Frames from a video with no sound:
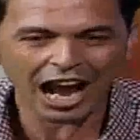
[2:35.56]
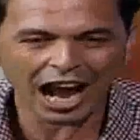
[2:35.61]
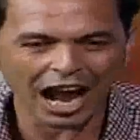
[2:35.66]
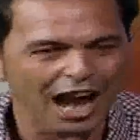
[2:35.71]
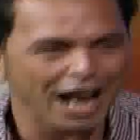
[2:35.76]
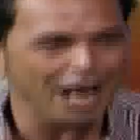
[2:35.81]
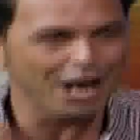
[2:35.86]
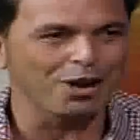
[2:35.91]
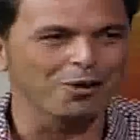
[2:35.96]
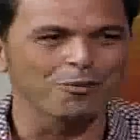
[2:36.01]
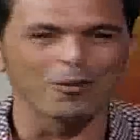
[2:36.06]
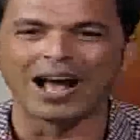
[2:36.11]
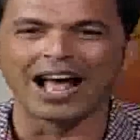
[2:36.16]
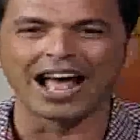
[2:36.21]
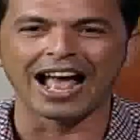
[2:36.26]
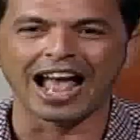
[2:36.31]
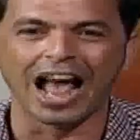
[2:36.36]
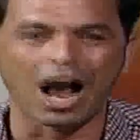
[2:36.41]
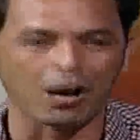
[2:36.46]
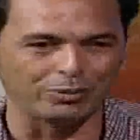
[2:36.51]
حلوة
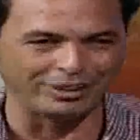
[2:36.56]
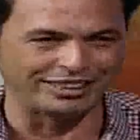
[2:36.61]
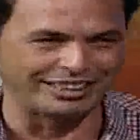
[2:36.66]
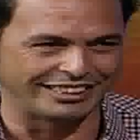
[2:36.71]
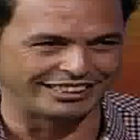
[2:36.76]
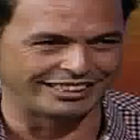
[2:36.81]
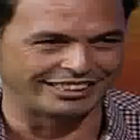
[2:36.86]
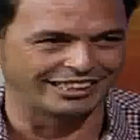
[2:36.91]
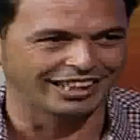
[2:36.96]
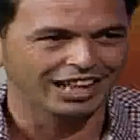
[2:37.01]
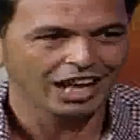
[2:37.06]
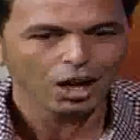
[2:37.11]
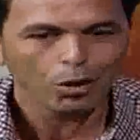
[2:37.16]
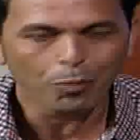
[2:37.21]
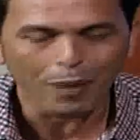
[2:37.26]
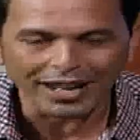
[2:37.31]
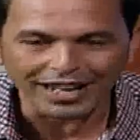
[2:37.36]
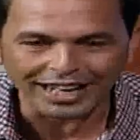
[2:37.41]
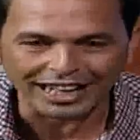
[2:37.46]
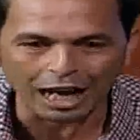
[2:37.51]
قوي
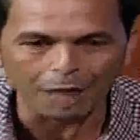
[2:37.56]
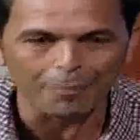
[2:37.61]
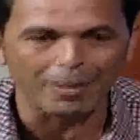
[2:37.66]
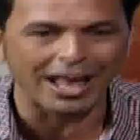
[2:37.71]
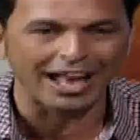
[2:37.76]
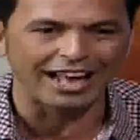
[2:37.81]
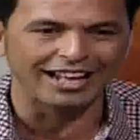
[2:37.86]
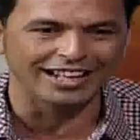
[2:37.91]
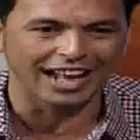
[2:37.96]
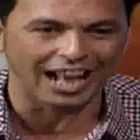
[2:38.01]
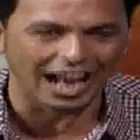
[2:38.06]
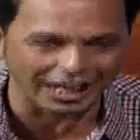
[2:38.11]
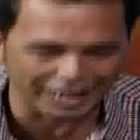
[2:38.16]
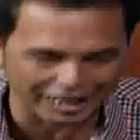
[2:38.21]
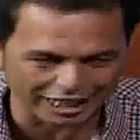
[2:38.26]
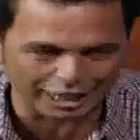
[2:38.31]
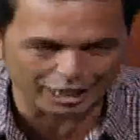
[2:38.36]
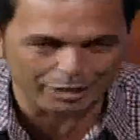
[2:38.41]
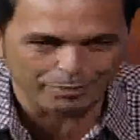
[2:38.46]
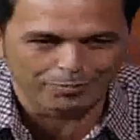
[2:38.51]
وانا كمان
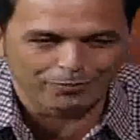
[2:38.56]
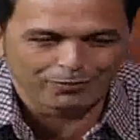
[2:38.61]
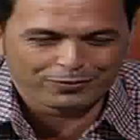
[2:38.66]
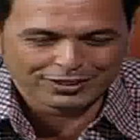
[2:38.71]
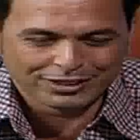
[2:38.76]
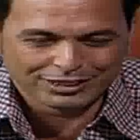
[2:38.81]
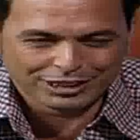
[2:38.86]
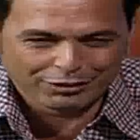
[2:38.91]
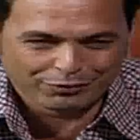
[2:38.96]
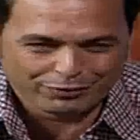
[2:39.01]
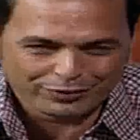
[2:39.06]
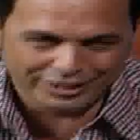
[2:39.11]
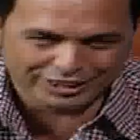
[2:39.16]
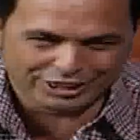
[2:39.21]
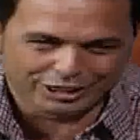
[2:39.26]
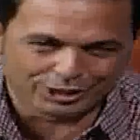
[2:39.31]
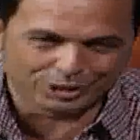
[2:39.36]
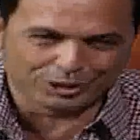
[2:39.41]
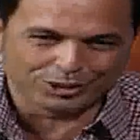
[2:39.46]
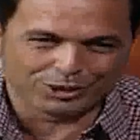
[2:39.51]
حجيب
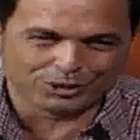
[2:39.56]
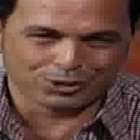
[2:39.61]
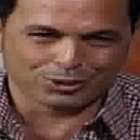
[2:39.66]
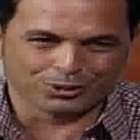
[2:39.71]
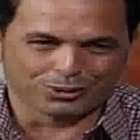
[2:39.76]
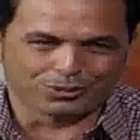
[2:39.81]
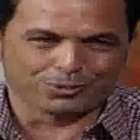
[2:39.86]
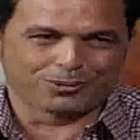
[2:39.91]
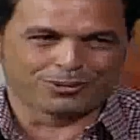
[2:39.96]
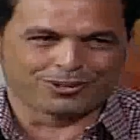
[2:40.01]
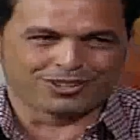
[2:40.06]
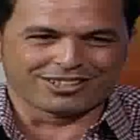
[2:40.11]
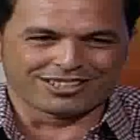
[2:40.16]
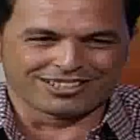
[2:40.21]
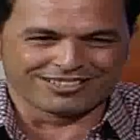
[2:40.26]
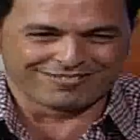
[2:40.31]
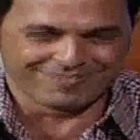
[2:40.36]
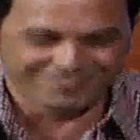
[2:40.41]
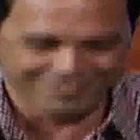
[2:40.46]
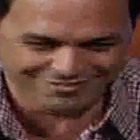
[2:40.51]
فتافيت
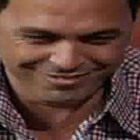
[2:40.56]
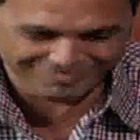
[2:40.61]
السكر